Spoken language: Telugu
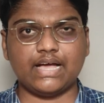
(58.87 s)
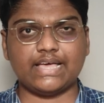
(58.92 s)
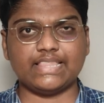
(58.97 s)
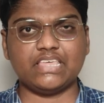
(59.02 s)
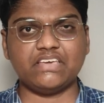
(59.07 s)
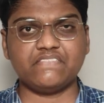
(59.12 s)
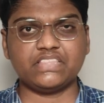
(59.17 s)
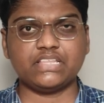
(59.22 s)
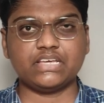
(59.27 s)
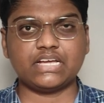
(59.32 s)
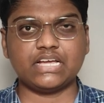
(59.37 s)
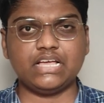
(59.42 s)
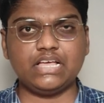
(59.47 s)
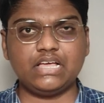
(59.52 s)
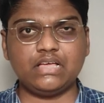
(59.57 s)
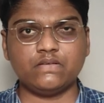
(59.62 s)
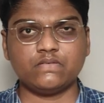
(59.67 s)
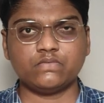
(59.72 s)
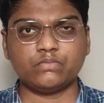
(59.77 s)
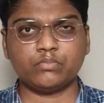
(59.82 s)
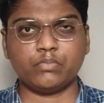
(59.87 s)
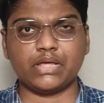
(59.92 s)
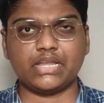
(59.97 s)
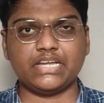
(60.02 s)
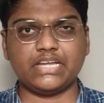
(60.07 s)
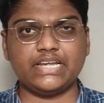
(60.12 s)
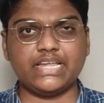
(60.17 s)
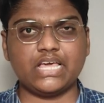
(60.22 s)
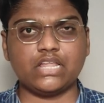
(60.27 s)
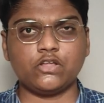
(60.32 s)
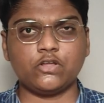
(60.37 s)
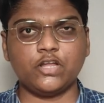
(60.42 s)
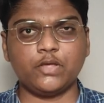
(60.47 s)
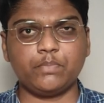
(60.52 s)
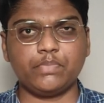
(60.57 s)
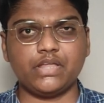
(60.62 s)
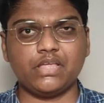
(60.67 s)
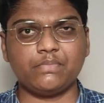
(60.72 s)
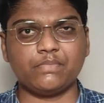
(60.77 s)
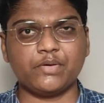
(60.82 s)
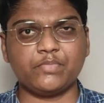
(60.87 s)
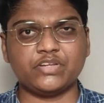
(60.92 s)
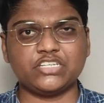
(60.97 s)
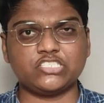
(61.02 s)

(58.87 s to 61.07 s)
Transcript: అదేవిధంగా మన ఇండియాలోనే ప్రీమియం